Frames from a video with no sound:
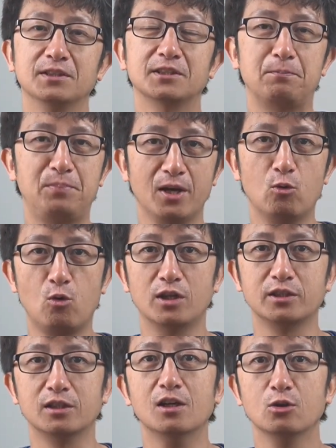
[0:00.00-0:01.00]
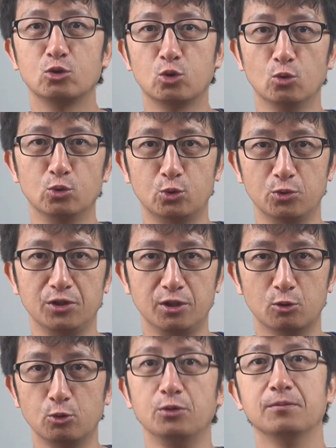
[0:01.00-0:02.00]
是变化的充足理
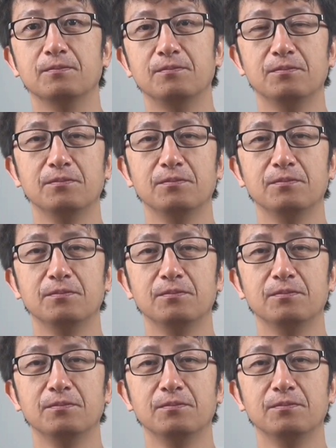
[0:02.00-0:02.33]
由律。